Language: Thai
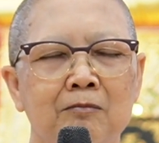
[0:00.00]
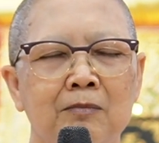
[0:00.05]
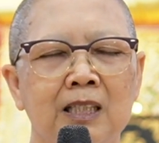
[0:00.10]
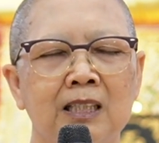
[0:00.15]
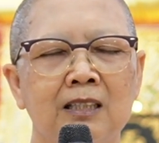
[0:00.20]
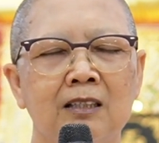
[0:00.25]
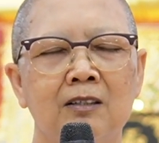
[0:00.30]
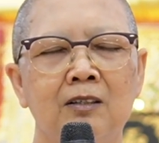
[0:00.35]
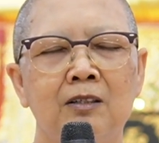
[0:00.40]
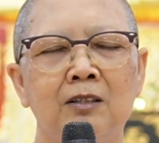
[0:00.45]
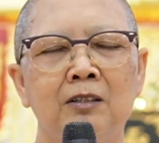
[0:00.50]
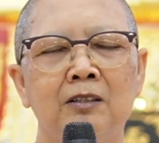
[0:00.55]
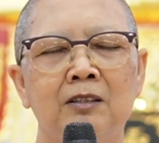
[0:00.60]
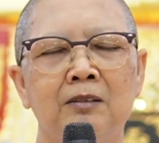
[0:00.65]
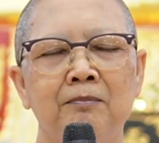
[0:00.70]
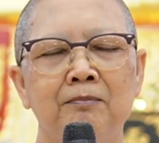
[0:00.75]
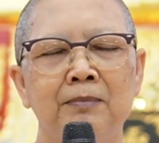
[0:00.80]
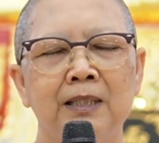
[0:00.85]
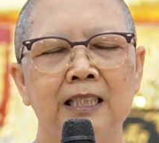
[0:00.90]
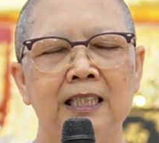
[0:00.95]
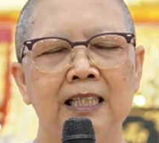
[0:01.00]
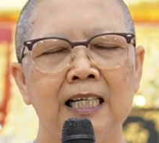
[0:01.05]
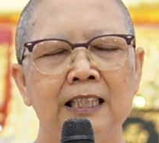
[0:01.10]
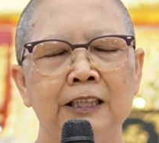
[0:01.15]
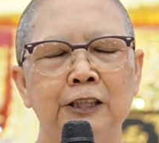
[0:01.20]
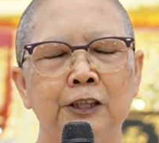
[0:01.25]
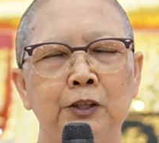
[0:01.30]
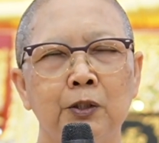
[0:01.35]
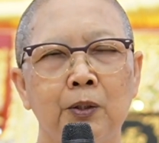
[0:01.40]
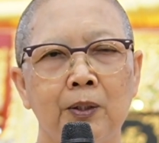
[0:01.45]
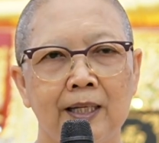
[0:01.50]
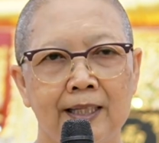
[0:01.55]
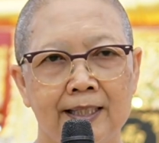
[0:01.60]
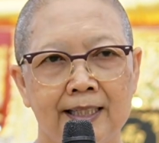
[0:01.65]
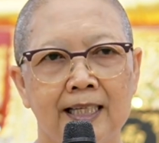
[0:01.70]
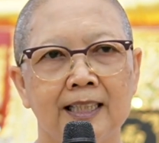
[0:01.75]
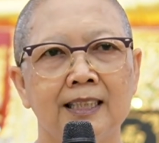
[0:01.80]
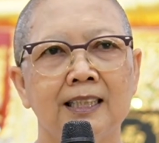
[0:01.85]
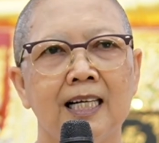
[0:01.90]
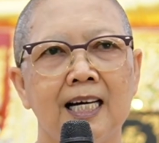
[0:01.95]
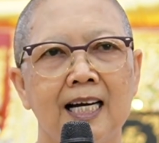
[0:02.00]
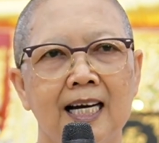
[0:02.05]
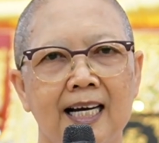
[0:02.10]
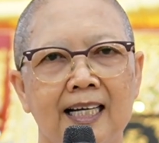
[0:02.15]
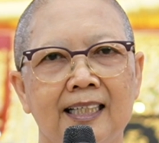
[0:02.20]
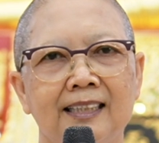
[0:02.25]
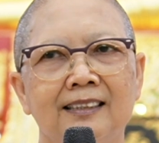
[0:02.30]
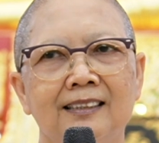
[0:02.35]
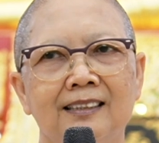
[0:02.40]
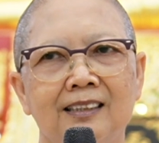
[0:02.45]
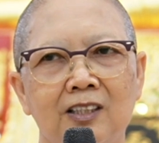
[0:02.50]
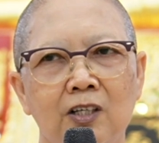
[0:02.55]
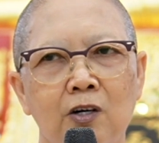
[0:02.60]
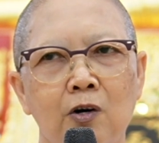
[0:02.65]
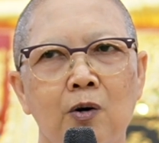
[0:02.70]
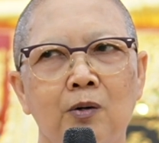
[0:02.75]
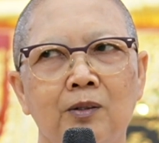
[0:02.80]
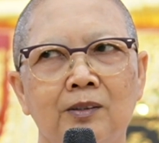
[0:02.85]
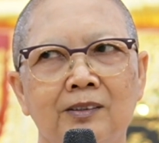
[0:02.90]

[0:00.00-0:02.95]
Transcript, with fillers: มันก็เป็นการย่นระยะทางข